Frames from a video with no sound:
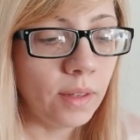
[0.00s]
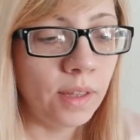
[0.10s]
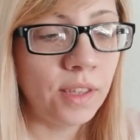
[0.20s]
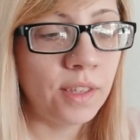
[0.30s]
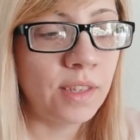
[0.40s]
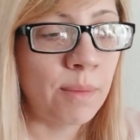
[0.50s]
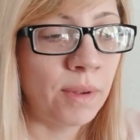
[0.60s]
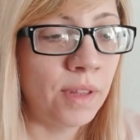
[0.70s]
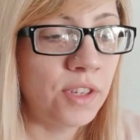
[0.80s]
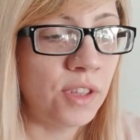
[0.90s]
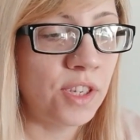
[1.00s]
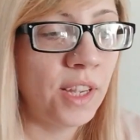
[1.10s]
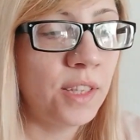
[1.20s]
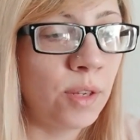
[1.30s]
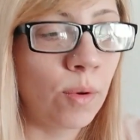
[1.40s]
это самое, значит,
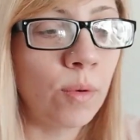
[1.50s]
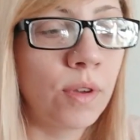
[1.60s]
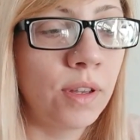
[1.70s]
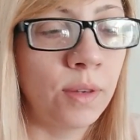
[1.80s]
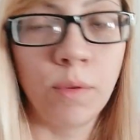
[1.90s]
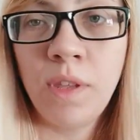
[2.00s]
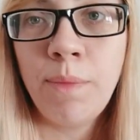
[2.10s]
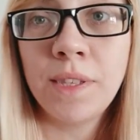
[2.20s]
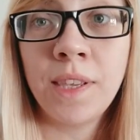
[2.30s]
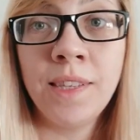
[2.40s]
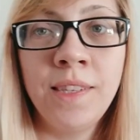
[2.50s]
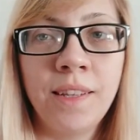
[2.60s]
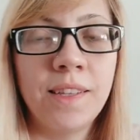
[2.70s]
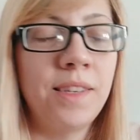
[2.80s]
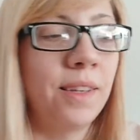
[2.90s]
начинается урок немецкий язык,
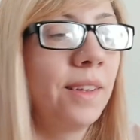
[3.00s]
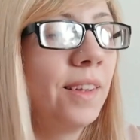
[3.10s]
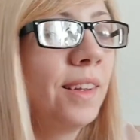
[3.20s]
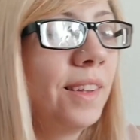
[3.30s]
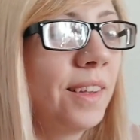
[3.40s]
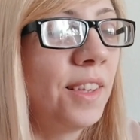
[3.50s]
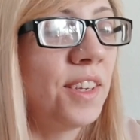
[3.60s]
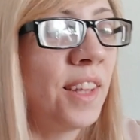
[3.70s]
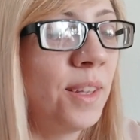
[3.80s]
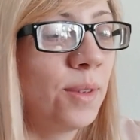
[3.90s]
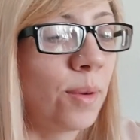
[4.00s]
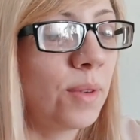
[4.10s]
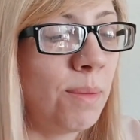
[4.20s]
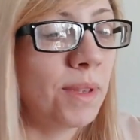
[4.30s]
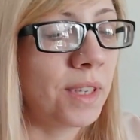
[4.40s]
кстати, начинается
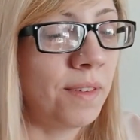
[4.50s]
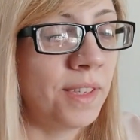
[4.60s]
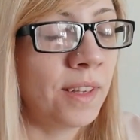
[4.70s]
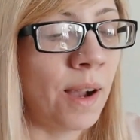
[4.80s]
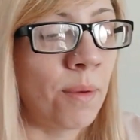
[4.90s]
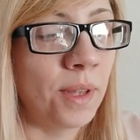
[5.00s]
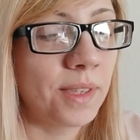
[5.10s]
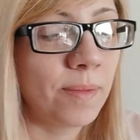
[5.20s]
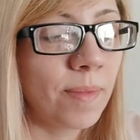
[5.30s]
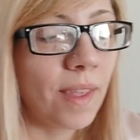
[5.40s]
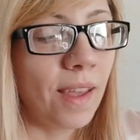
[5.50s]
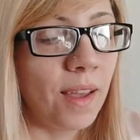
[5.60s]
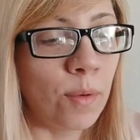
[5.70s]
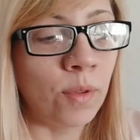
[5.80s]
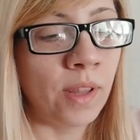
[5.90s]
урок немецкого языка у нас
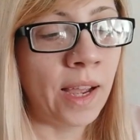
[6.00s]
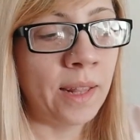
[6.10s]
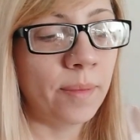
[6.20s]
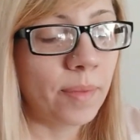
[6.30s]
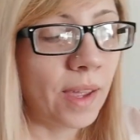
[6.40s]
онлайн.